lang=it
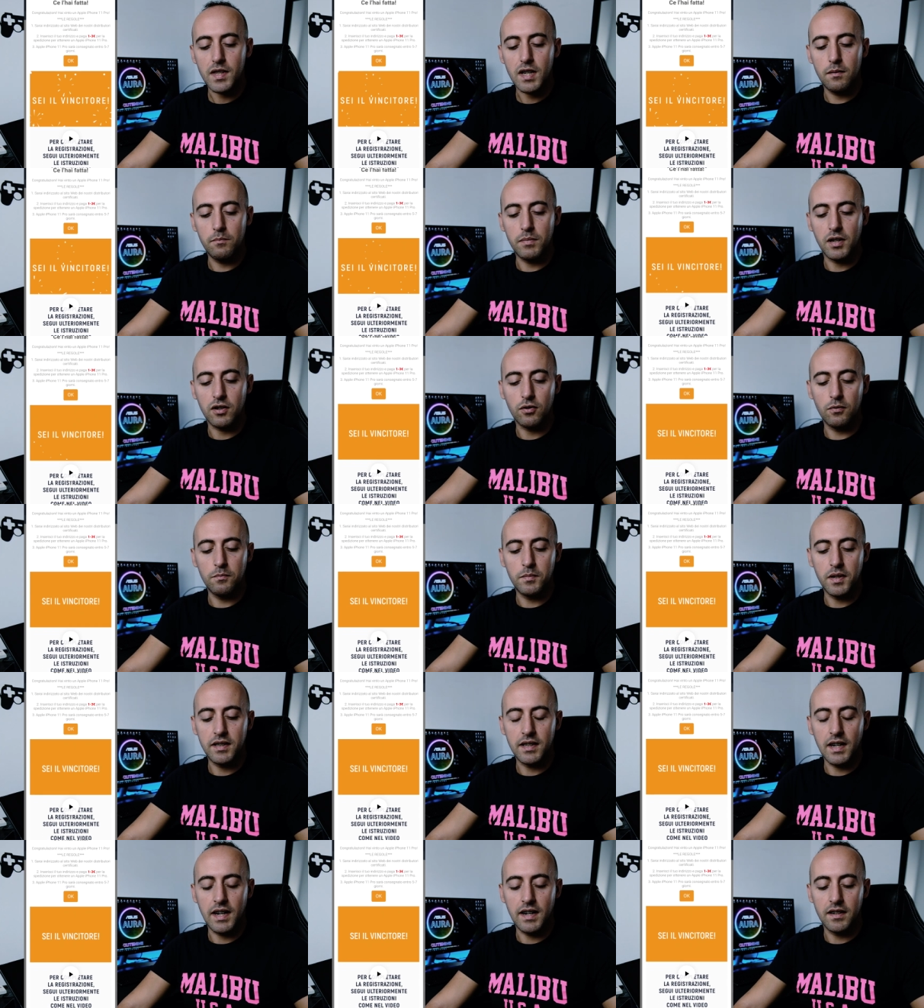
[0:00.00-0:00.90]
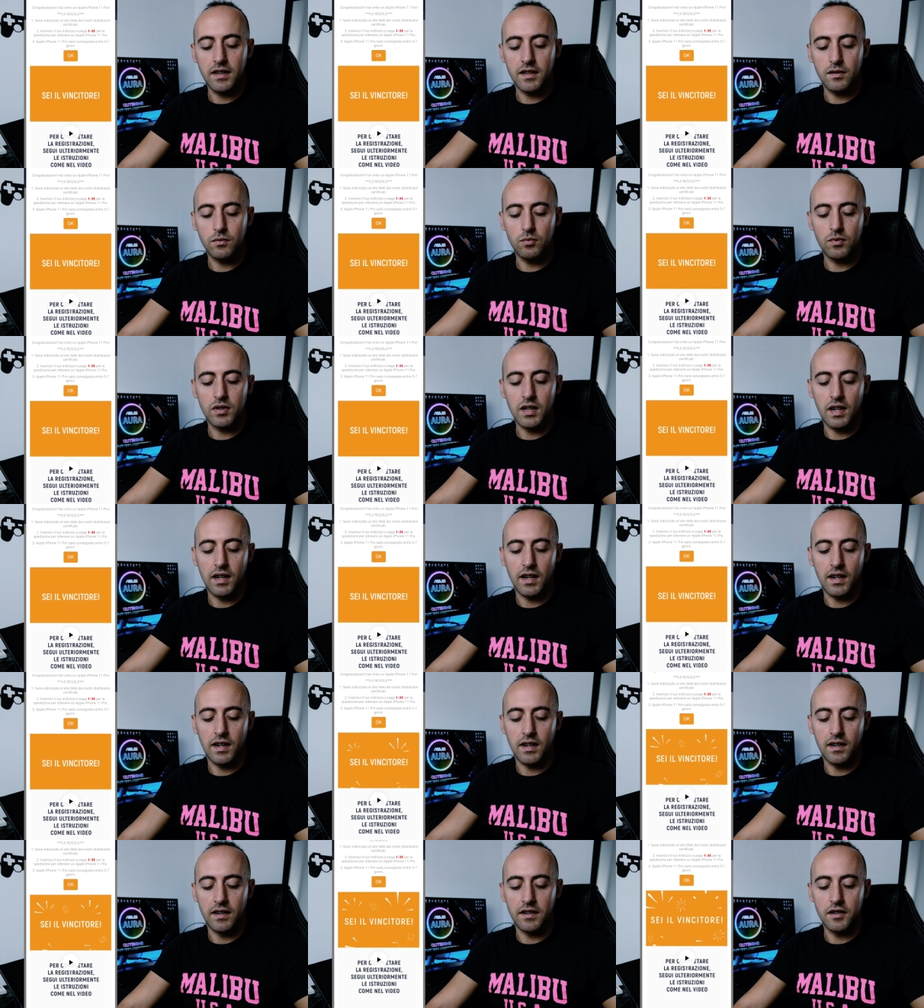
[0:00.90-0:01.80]
per completare tutta
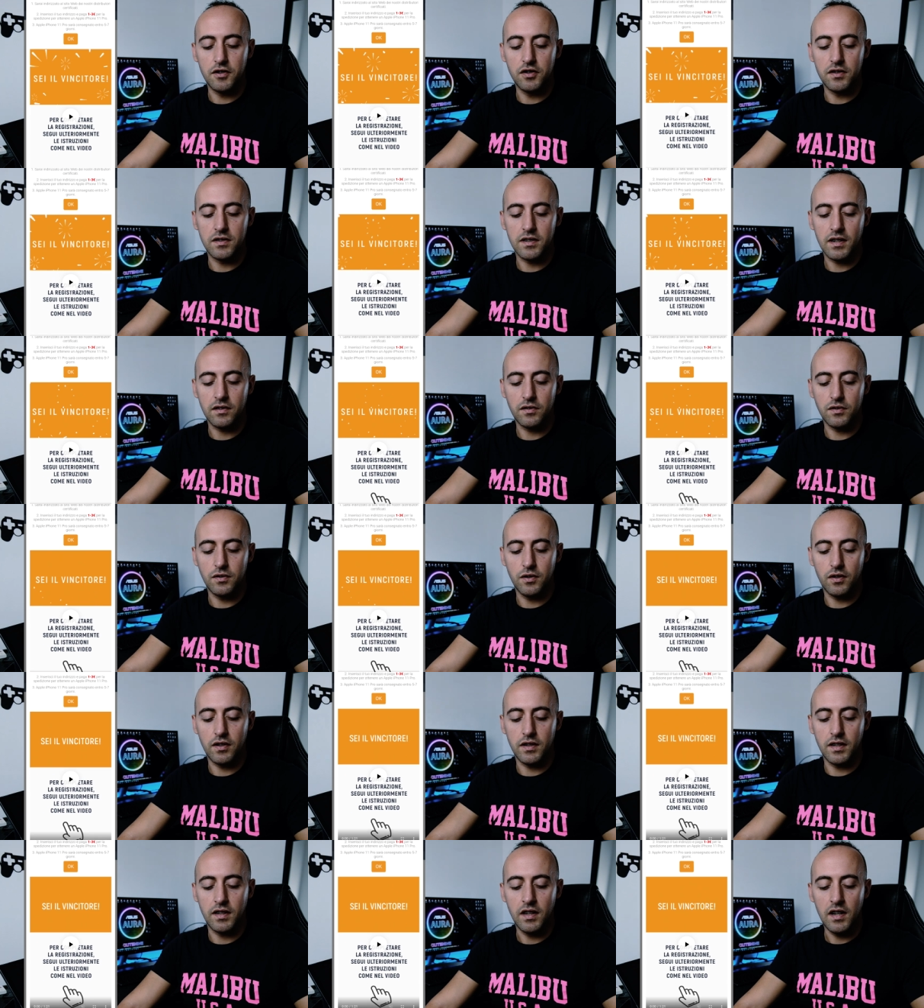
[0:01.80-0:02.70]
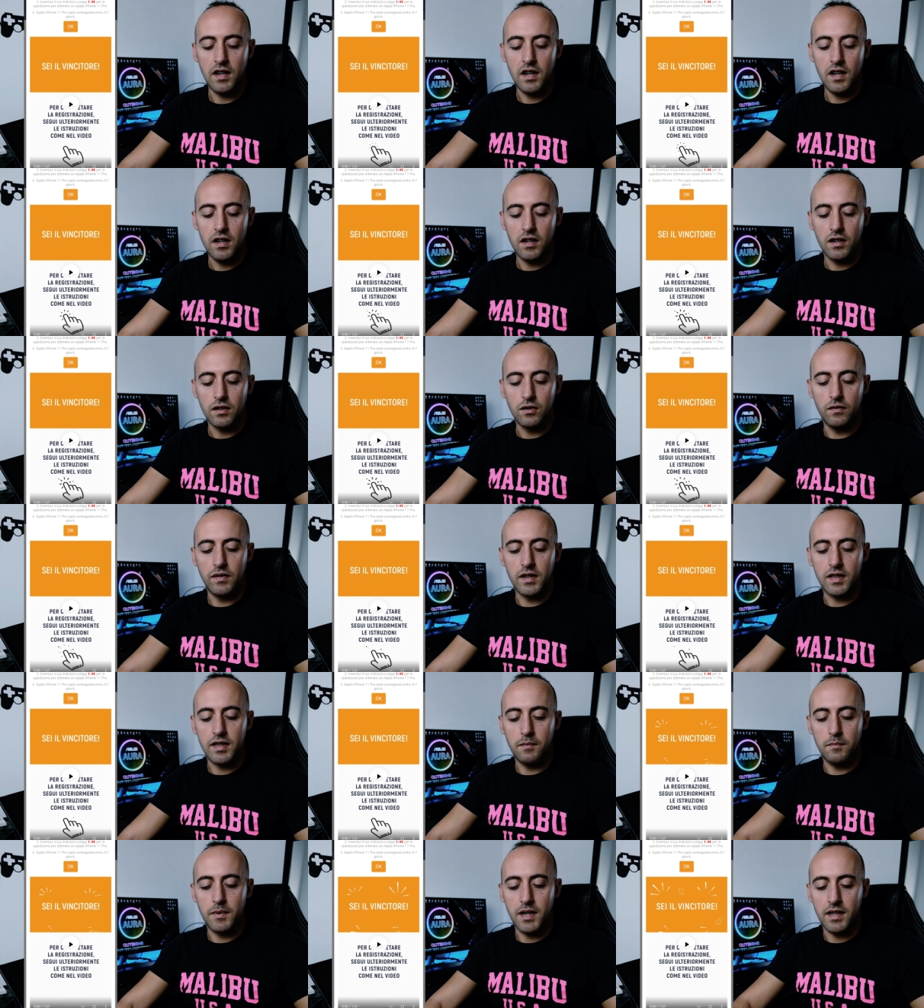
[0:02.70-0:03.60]
la registrazione,
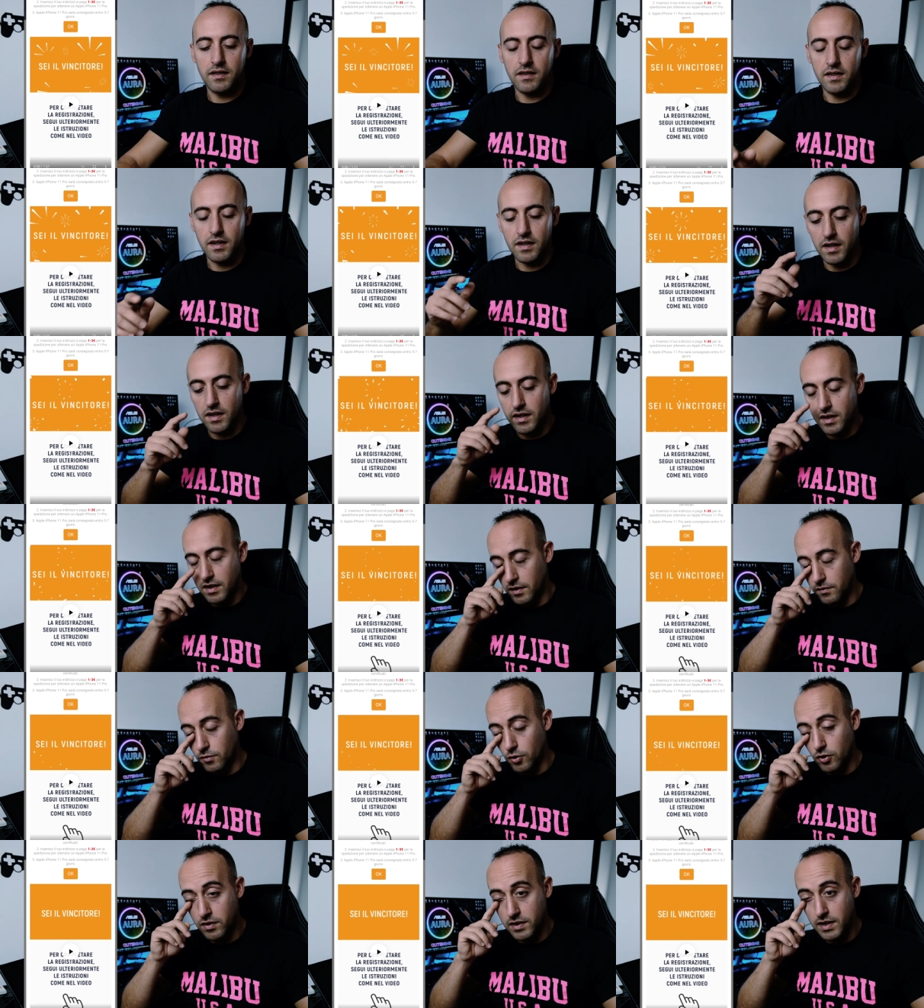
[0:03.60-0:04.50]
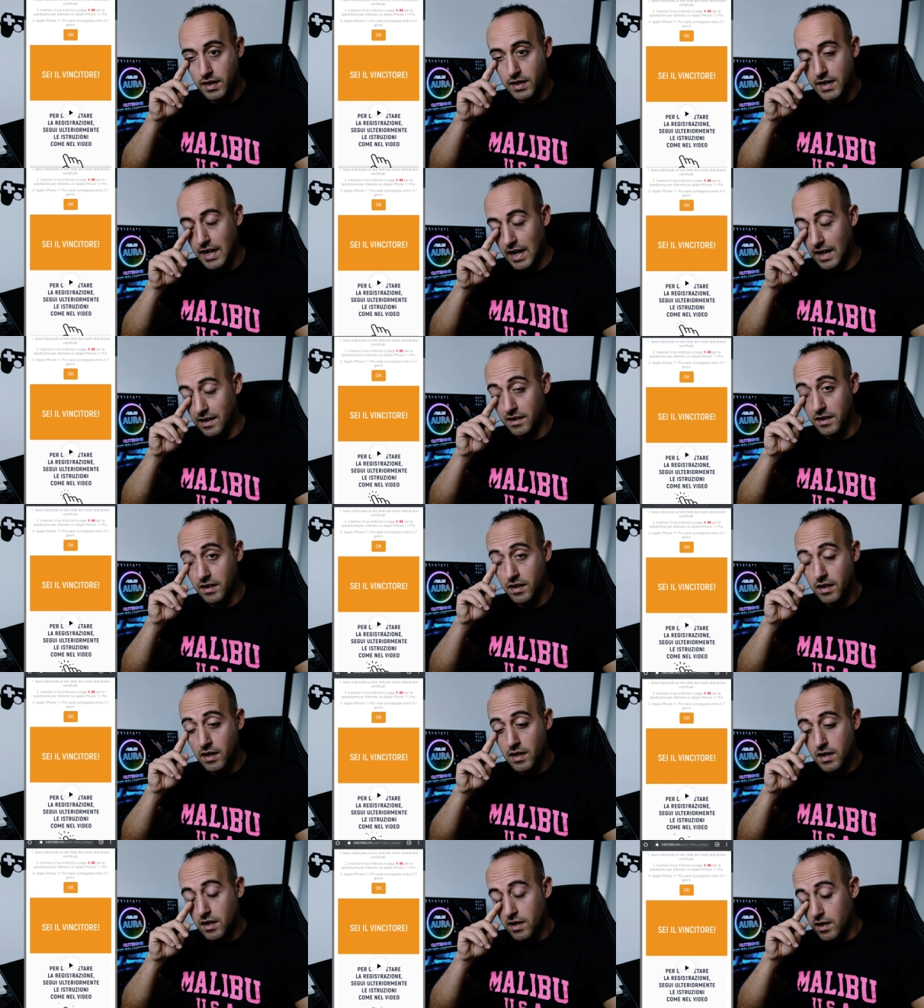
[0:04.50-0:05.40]
dovete mettere i vostri dati.
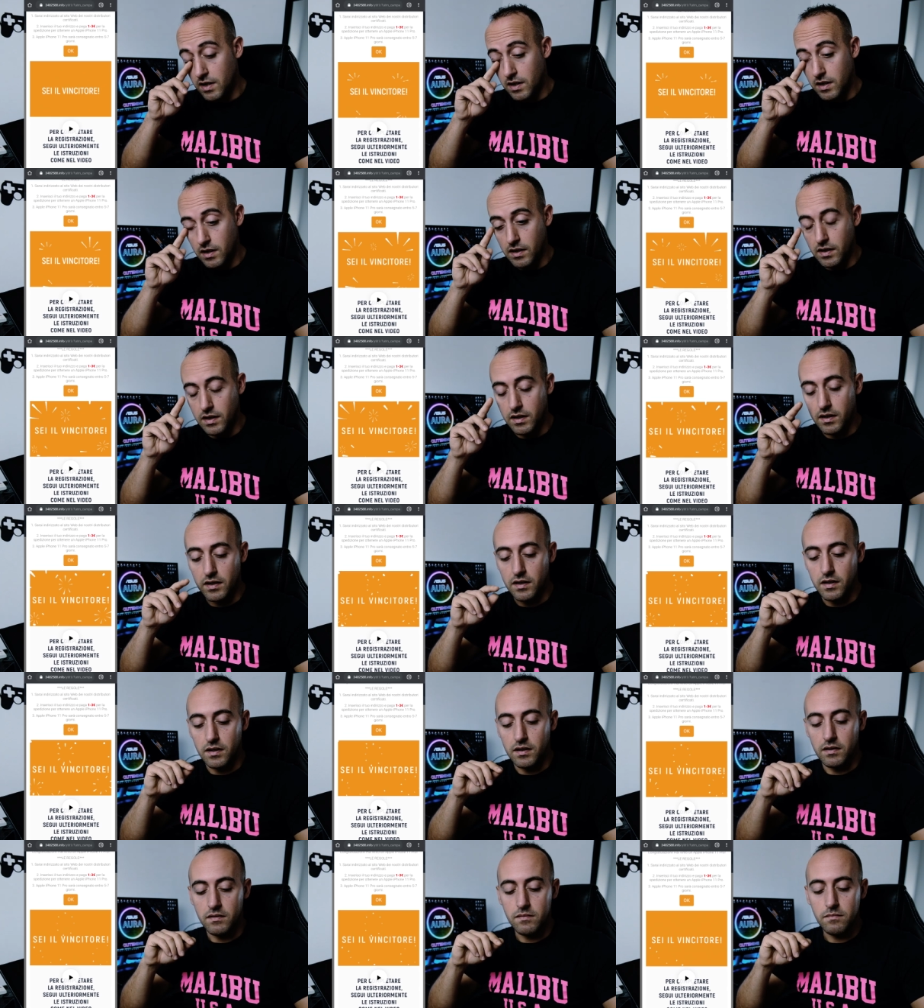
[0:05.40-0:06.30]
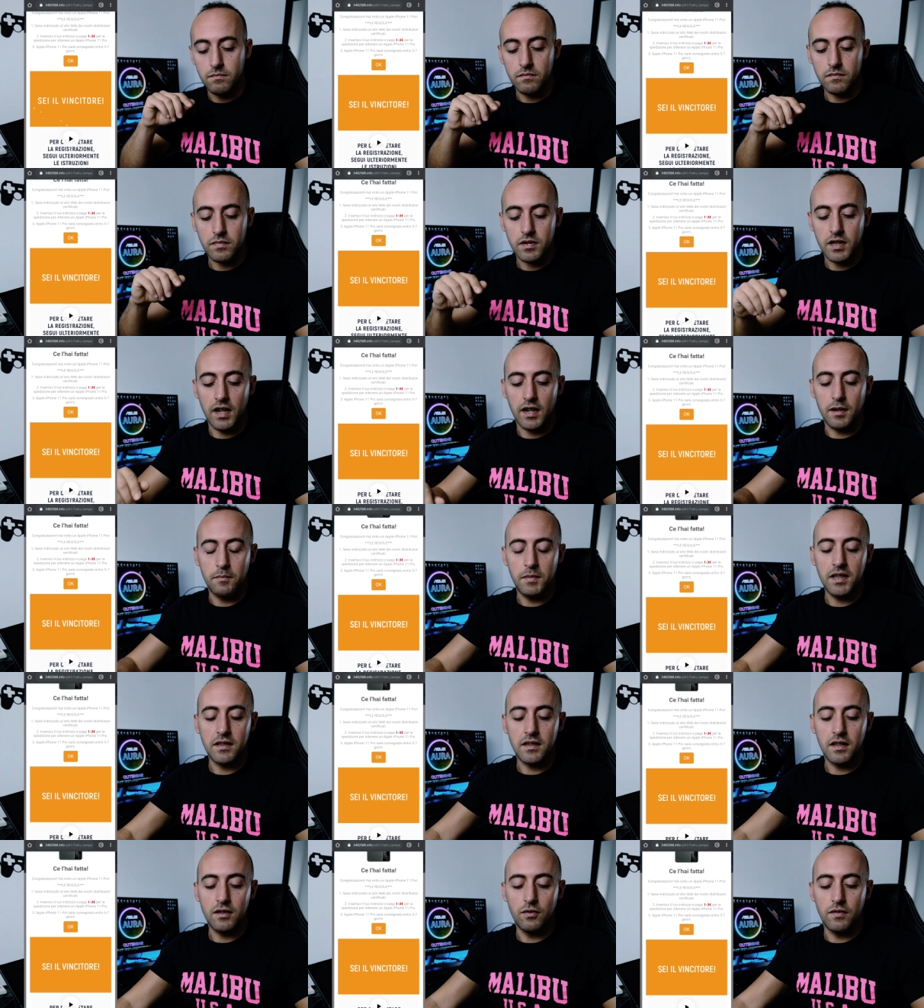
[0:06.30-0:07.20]
Eh,
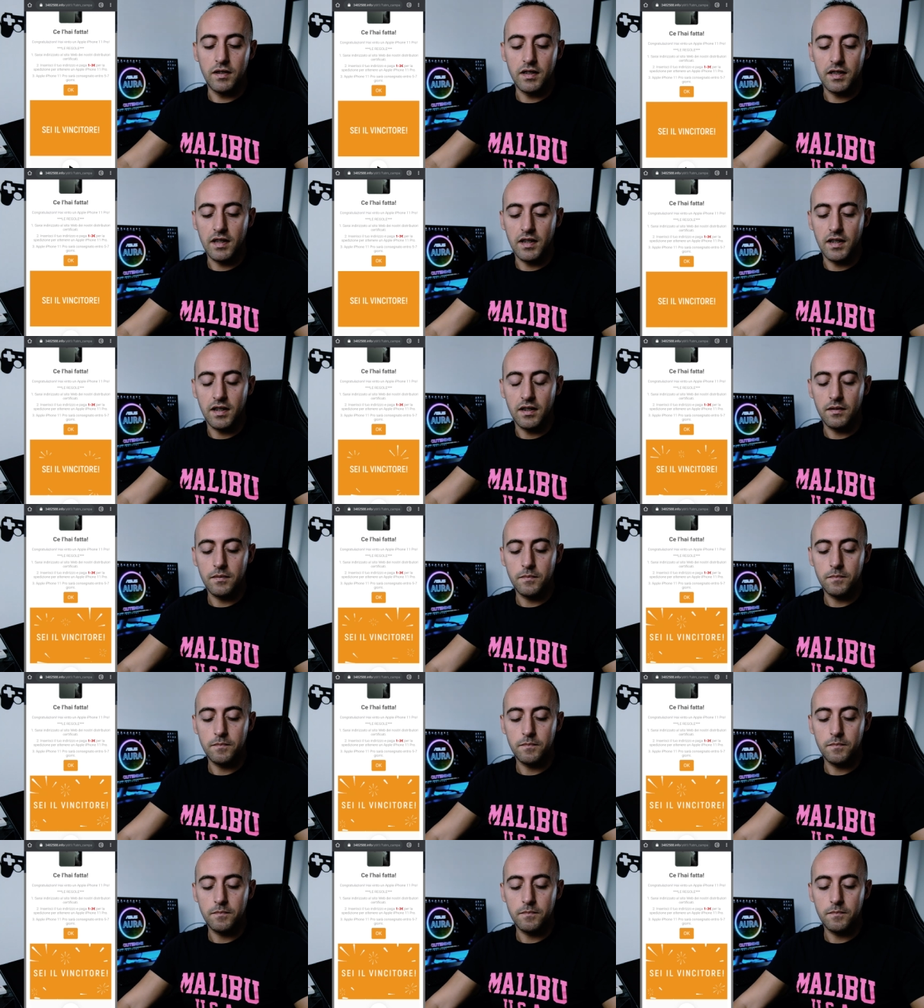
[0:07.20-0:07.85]
chiaramente dovete,